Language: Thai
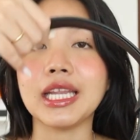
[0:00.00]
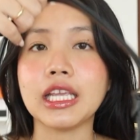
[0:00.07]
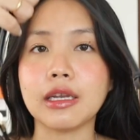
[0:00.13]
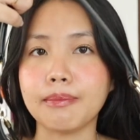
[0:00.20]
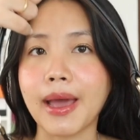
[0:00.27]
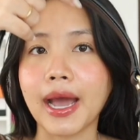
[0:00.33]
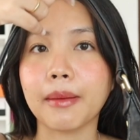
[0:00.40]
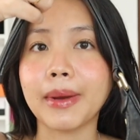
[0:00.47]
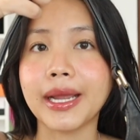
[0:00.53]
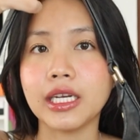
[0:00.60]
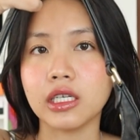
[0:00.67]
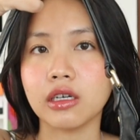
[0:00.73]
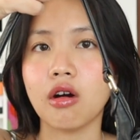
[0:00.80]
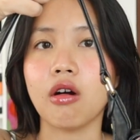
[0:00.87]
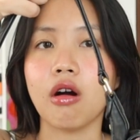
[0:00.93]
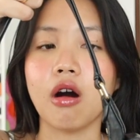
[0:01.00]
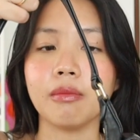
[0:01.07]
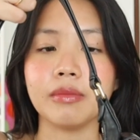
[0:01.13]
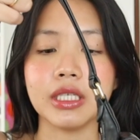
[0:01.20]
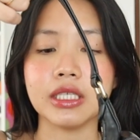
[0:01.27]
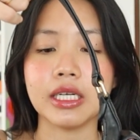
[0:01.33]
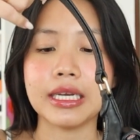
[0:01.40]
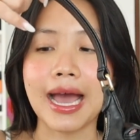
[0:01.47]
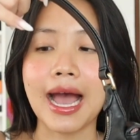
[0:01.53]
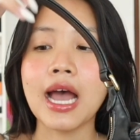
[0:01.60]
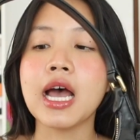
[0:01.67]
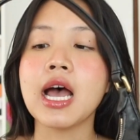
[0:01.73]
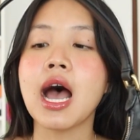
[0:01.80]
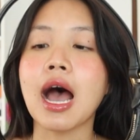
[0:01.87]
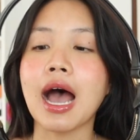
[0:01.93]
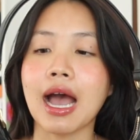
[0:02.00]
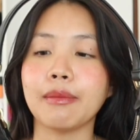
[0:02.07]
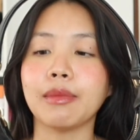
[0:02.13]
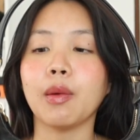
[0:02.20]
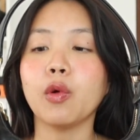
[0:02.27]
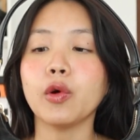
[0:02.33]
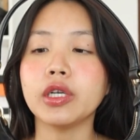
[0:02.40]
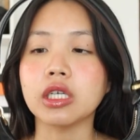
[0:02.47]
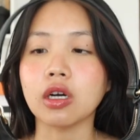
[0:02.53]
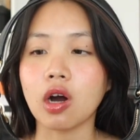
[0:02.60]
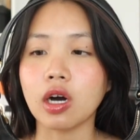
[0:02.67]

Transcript: อิดแบ็กใบหนึ่งของออมเลยนะอ่ามาพูดถึง